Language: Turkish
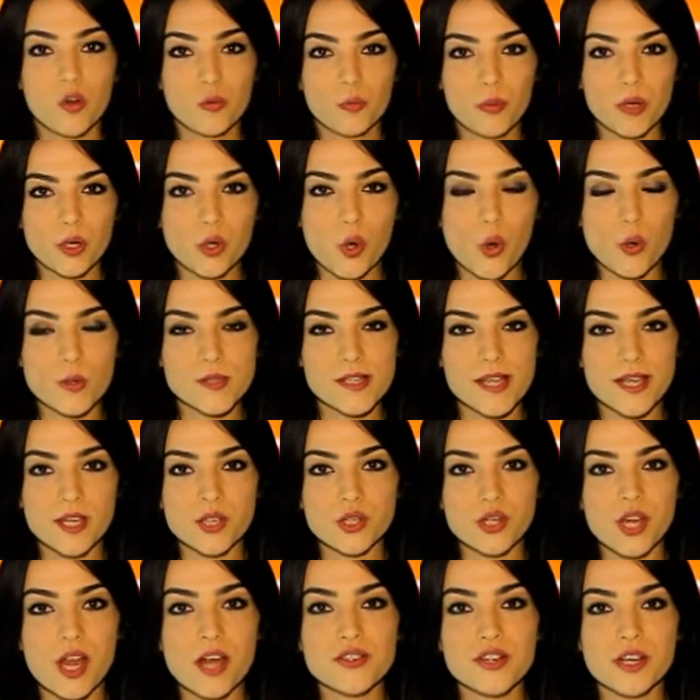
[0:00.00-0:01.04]
Avrupa Konseyi
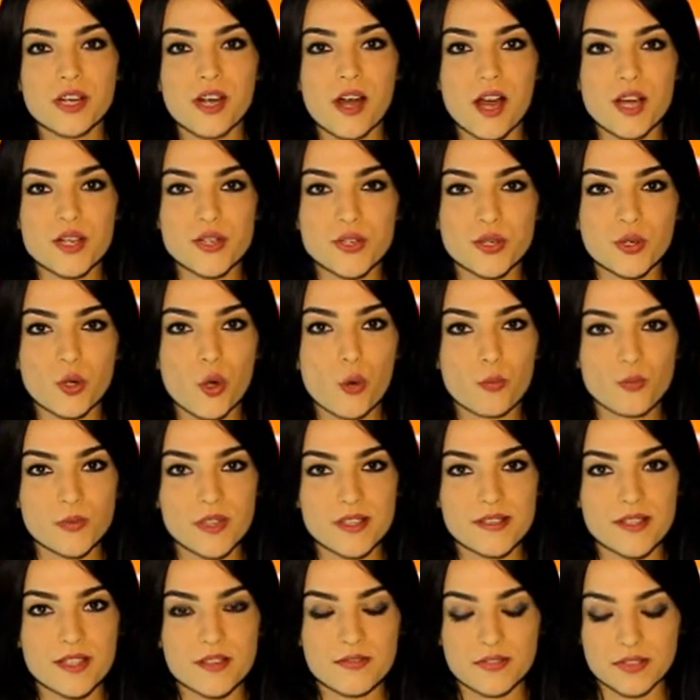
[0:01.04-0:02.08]
İşkence Karşıtı
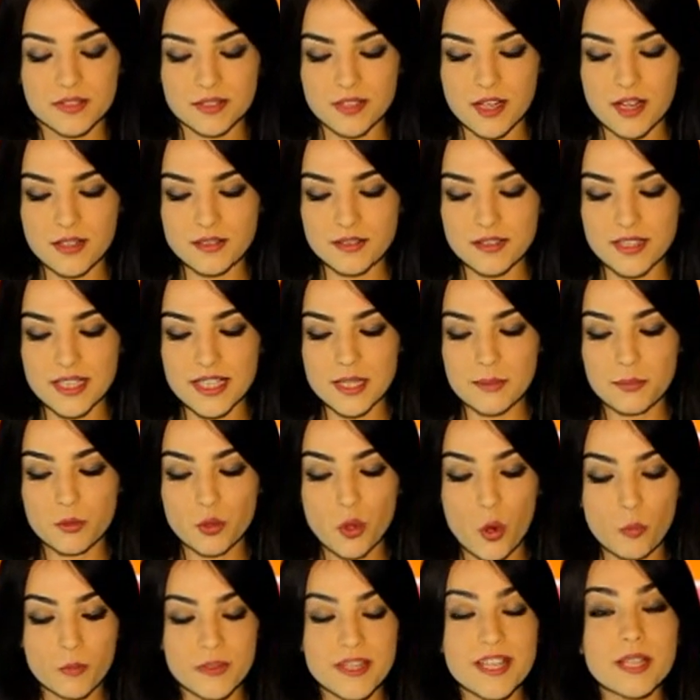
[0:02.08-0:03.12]
Komite tarafından
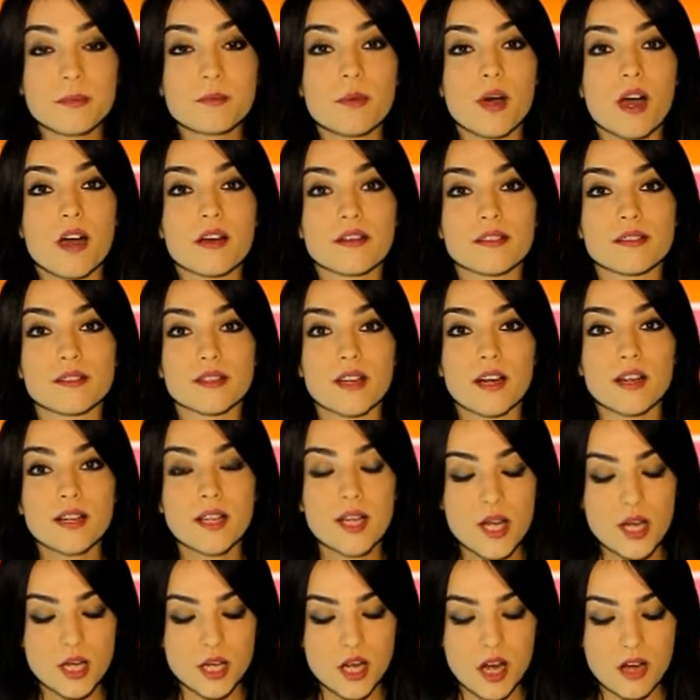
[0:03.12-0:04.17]
2011 ilkbaharında
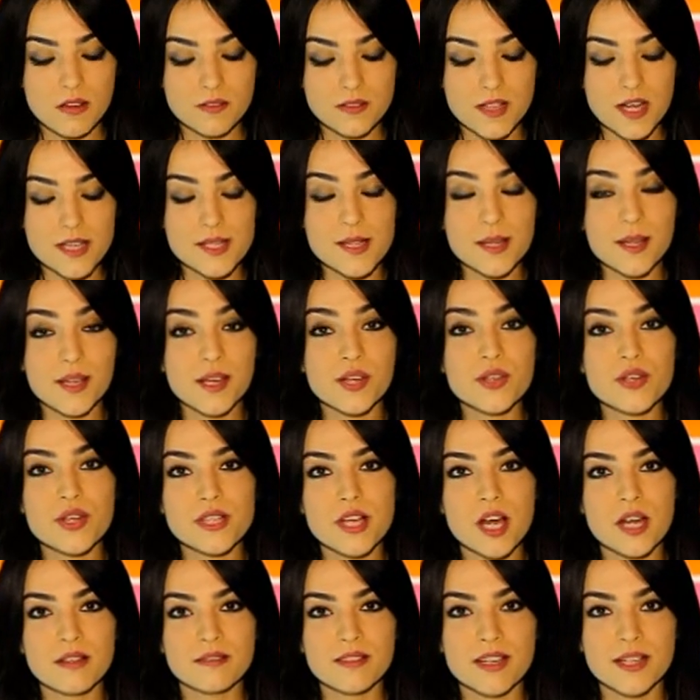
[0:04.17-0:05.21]
Kafkasya'daki
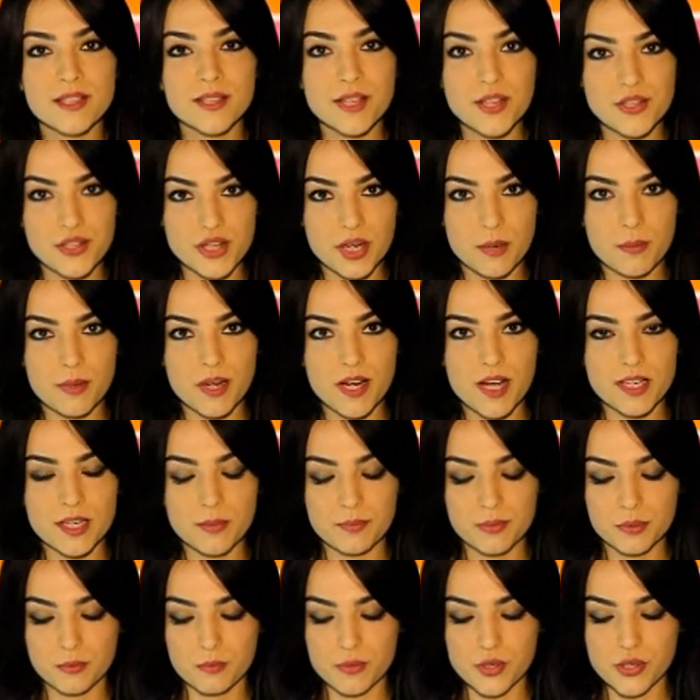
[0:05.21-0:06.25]
cezaevlerinde incelemeler
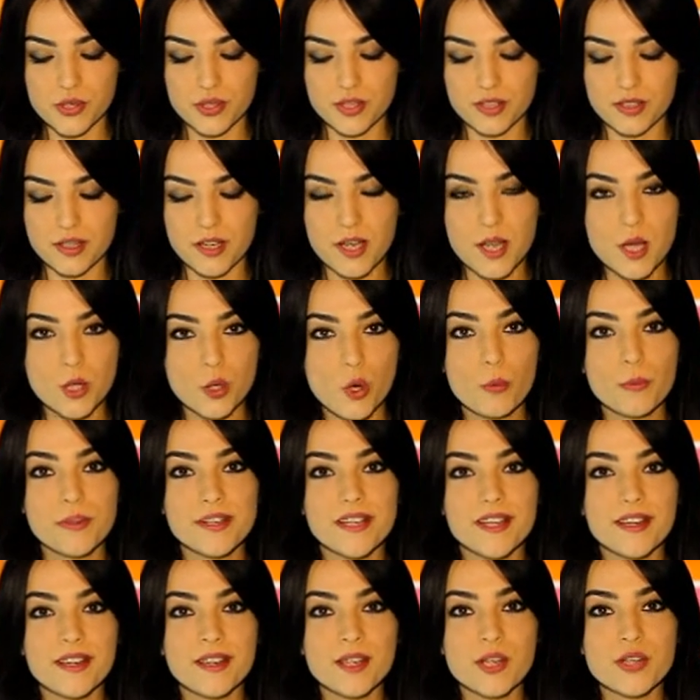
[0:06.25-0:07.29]
yapılmıştı.
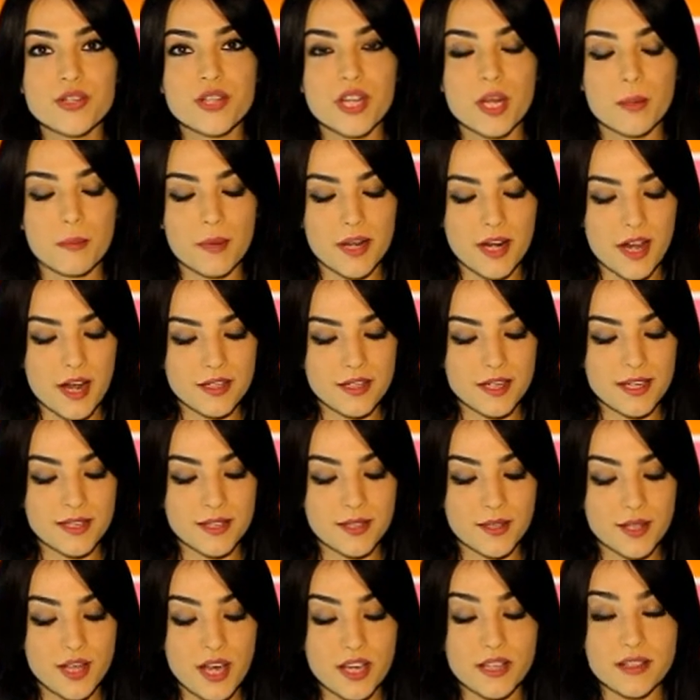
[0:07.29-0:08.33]
Komitenin incelemelerle
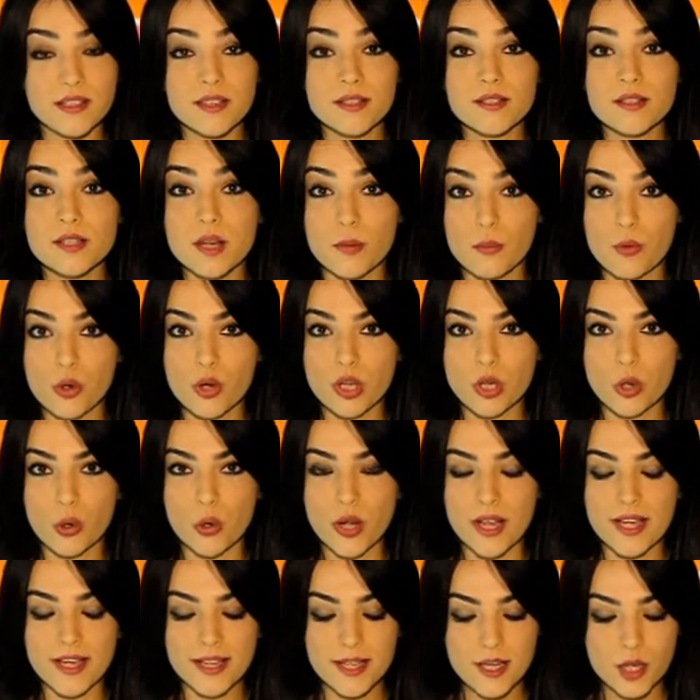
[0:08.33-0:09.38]
ilgili yayınladığı rapora
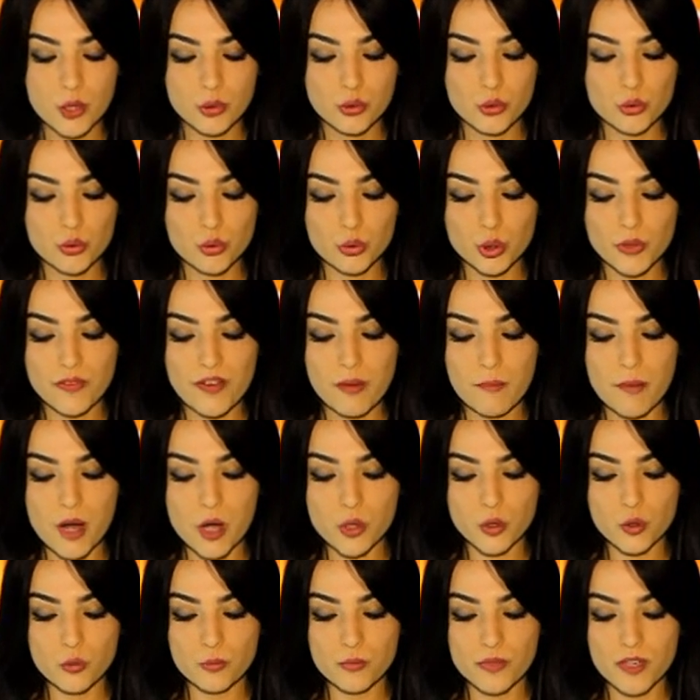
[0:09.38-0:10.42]
göre tutuklu ve
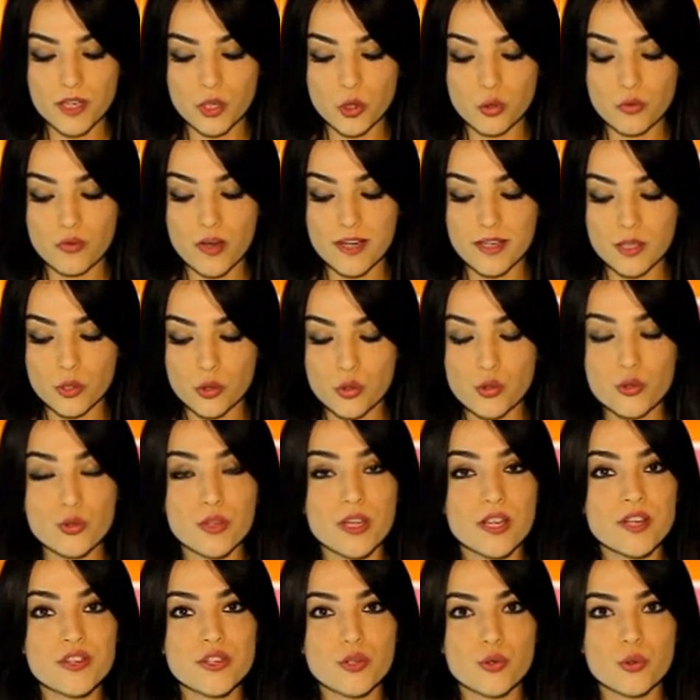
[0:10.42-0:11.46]
mahkumlara güvenlik
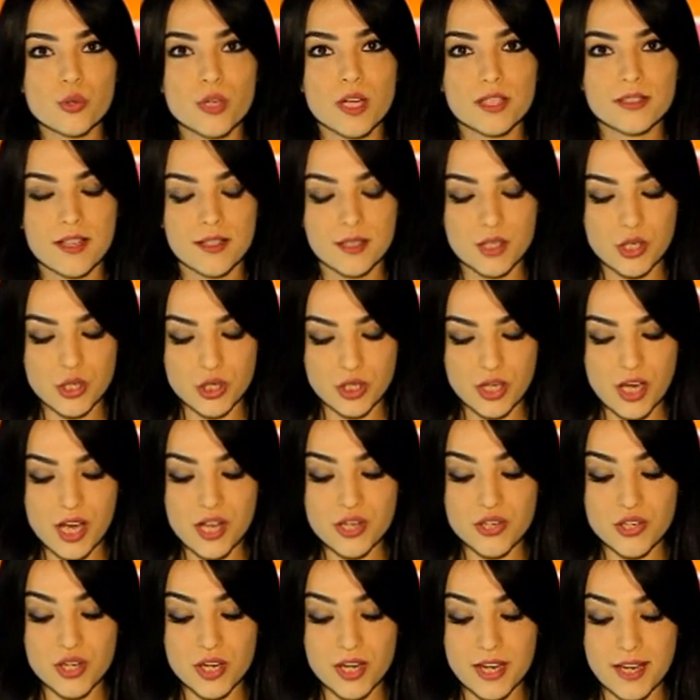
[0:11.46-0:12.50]
güçlerince uygulanan
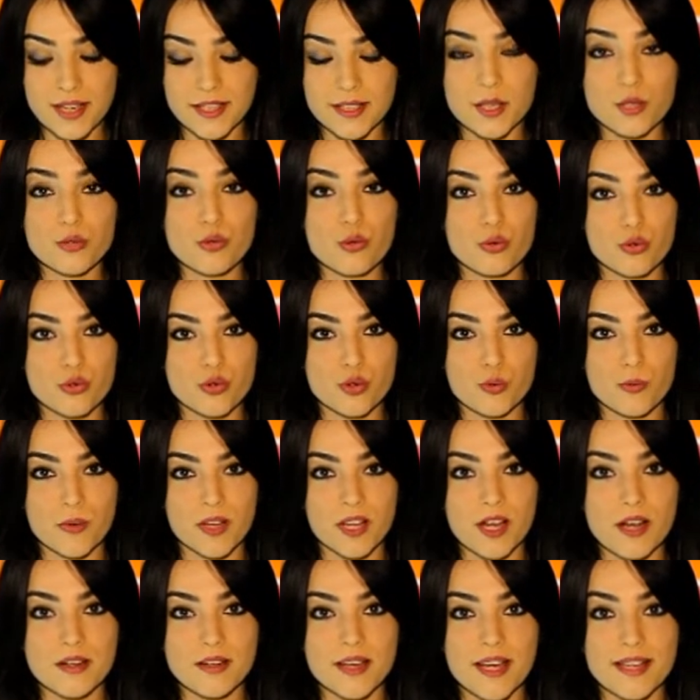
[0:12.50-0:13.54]
işkenceyle ilgili
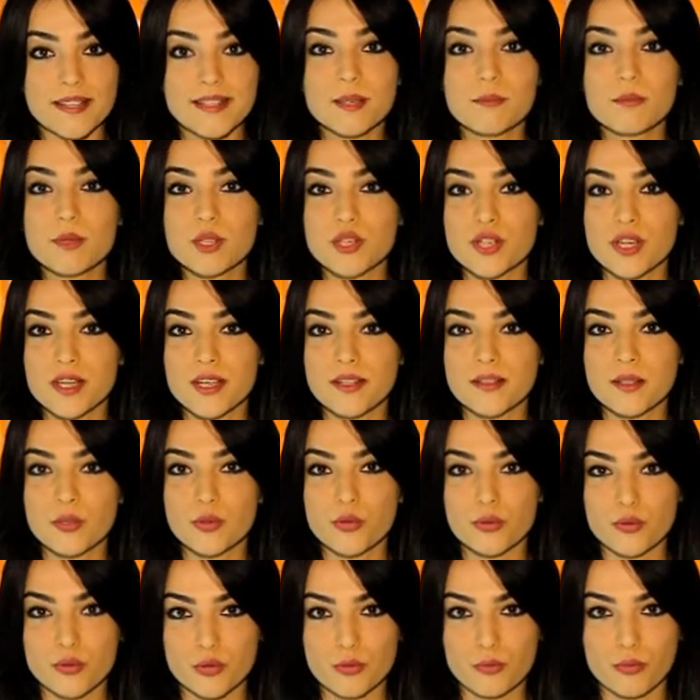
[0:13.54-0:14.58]
soruşturmalar etkin bir şekilde
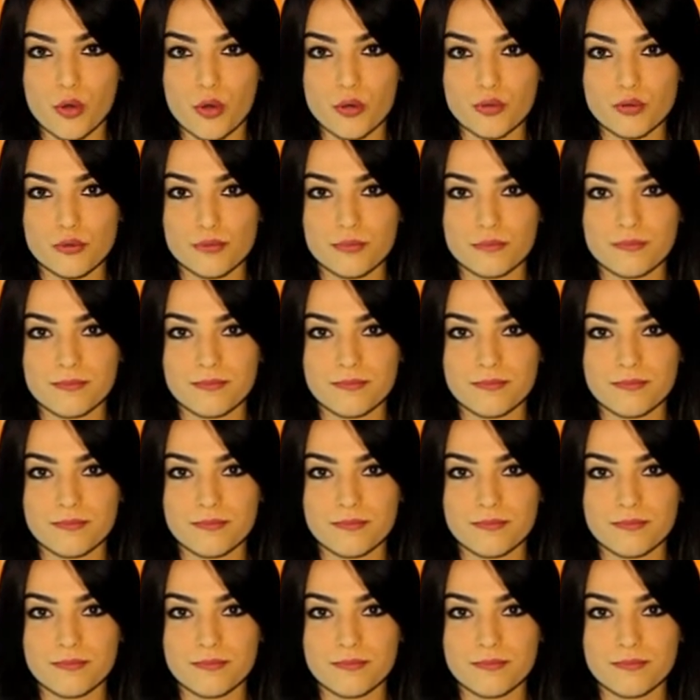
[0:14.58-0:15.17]
yürütülmüyor.